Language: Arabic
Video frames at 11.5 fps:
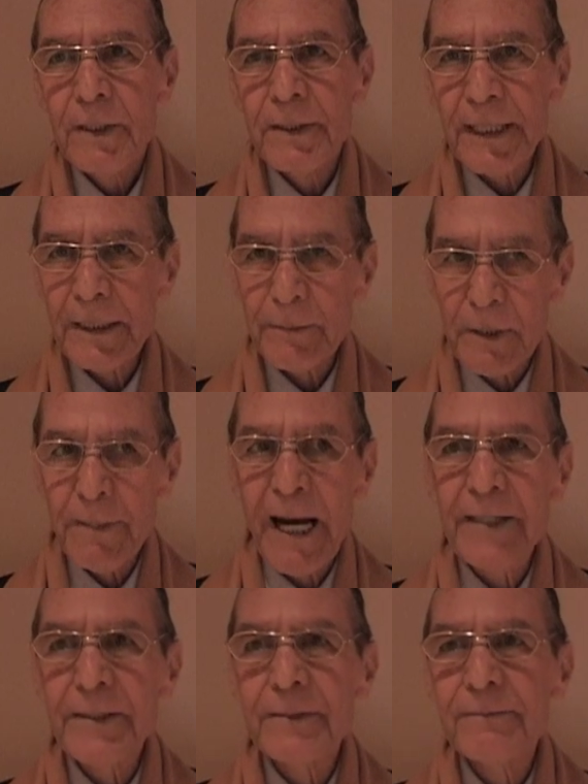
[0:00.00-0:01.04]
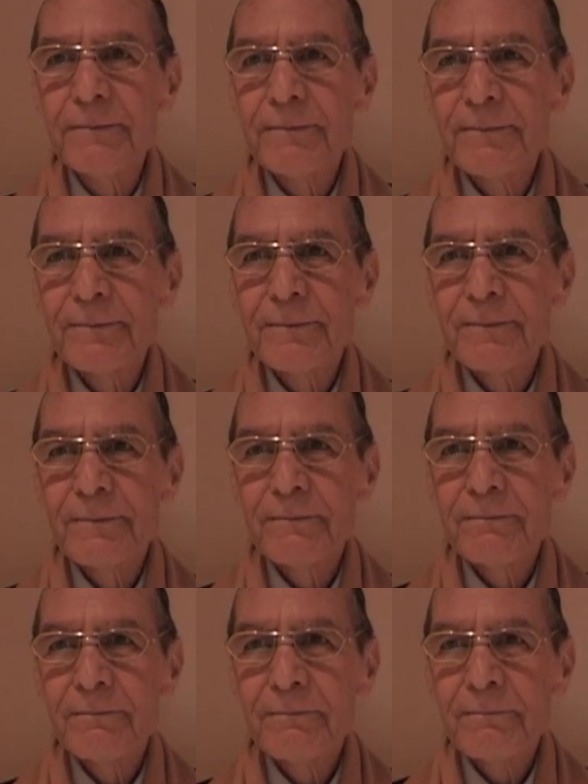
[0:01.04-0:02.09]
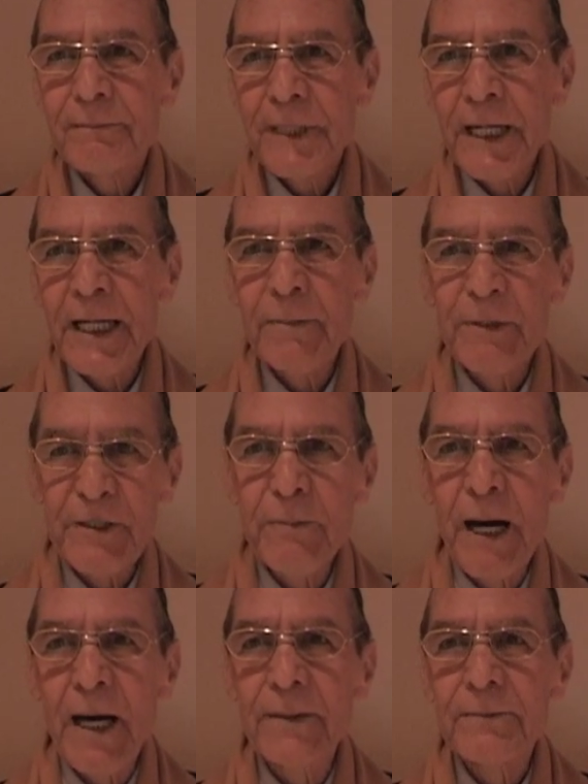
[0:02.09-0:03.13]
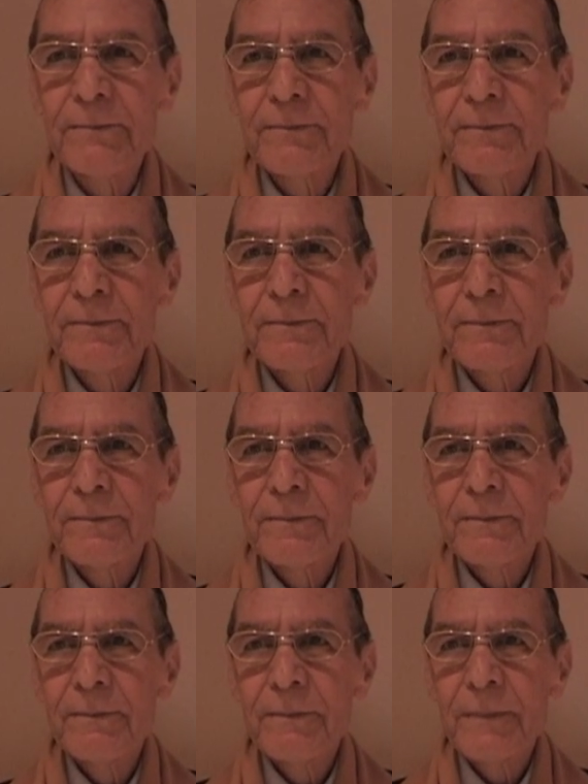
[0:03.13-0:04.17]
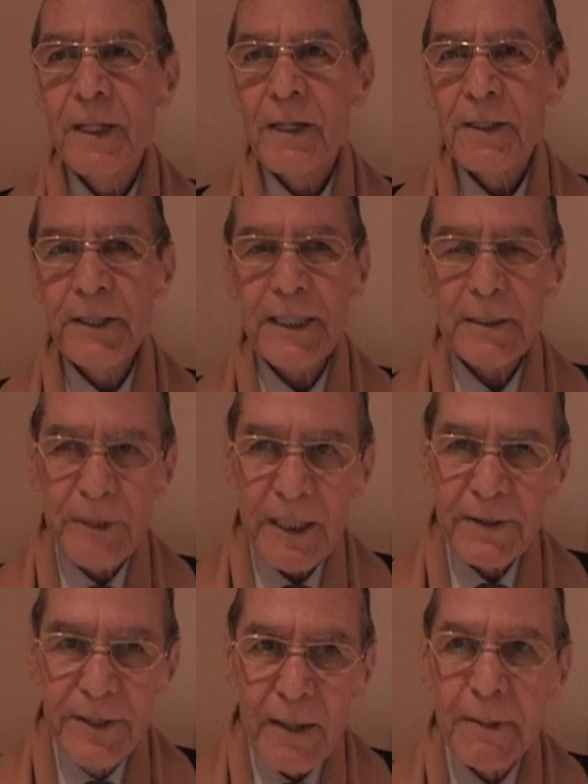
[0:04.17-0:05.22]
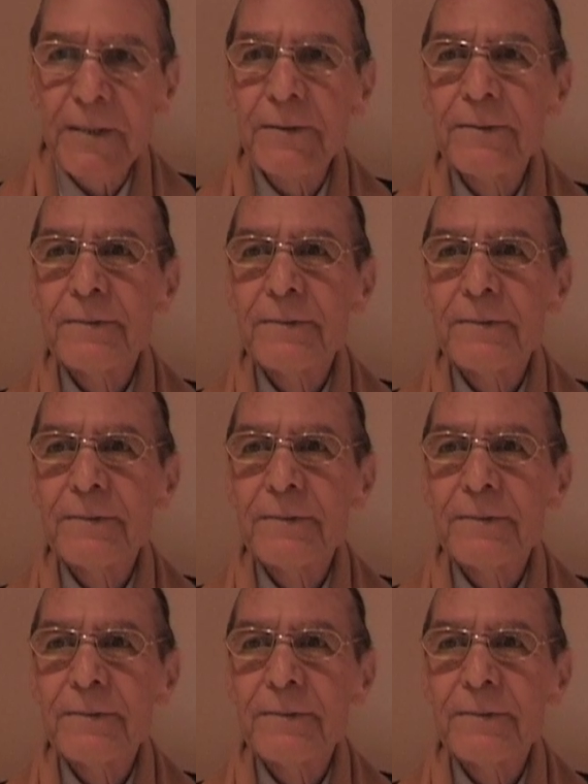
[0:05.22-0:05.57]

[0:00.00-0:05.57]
نقم دي مخاين نقم سمغان نقم دي خدامن